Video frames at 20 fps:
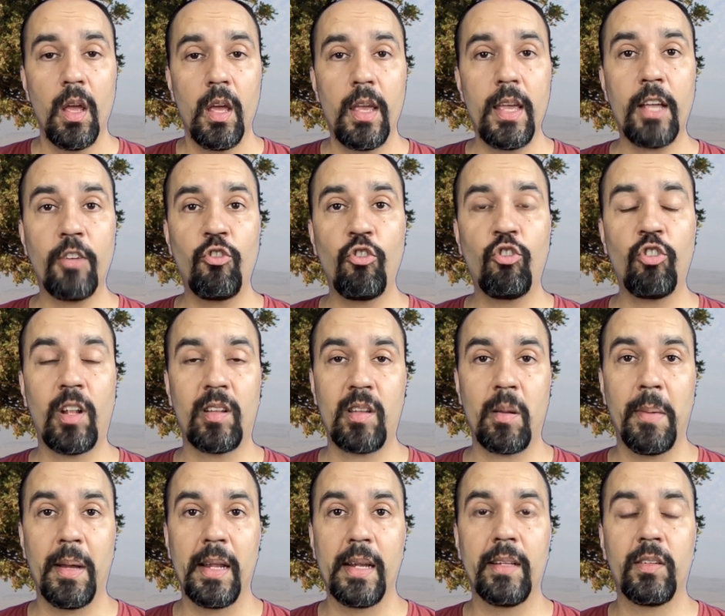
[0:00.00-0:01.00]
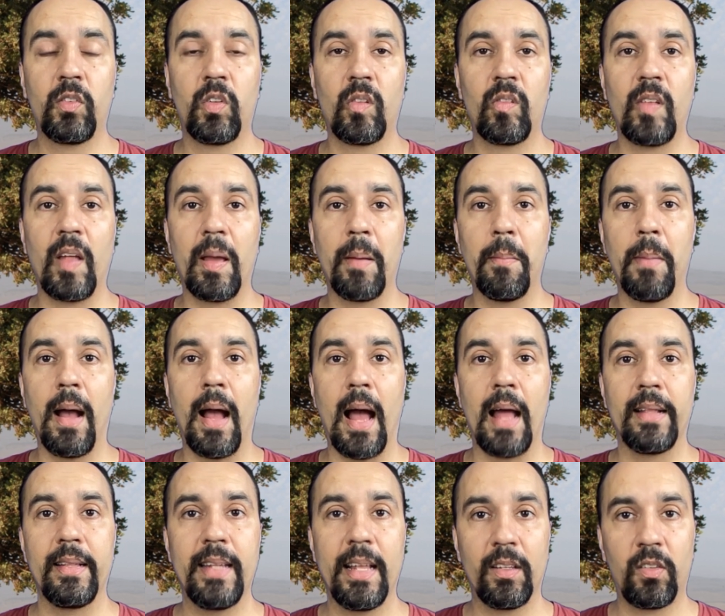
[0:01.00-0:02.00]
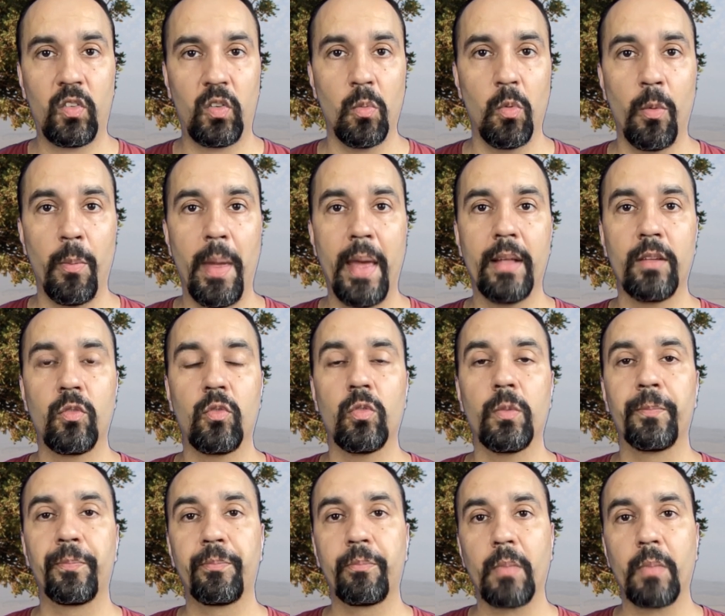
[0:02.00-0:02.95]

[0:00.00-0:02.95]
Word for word: E a gente está trabalhando esse tema nesse momento